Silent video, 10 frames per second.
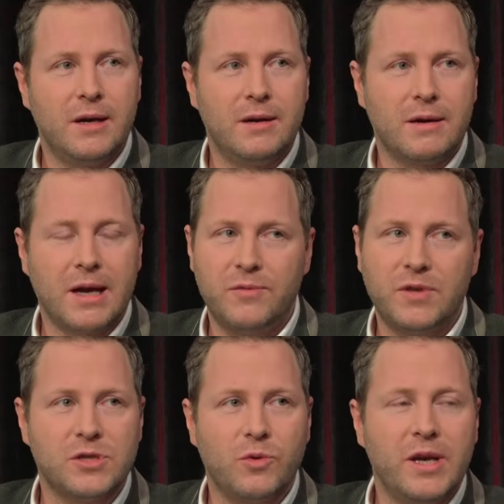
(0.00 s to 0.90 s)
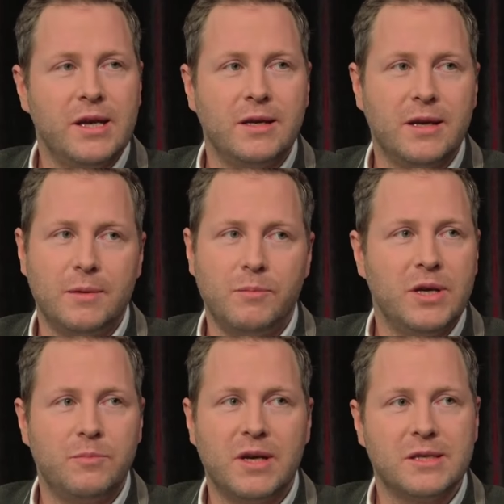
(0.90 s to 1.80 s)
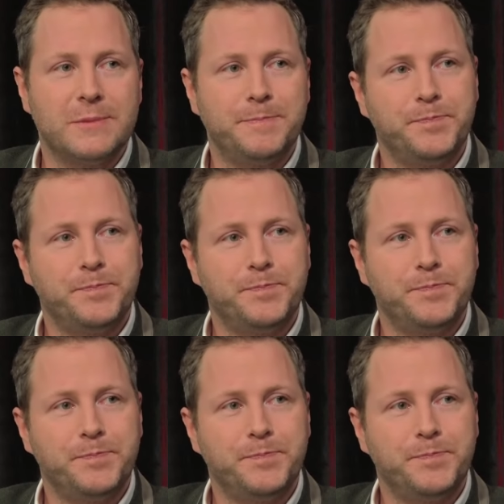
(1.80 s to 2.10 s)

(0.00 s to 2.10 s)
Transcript: äh, greift das ohnehin kein, nicht Platz.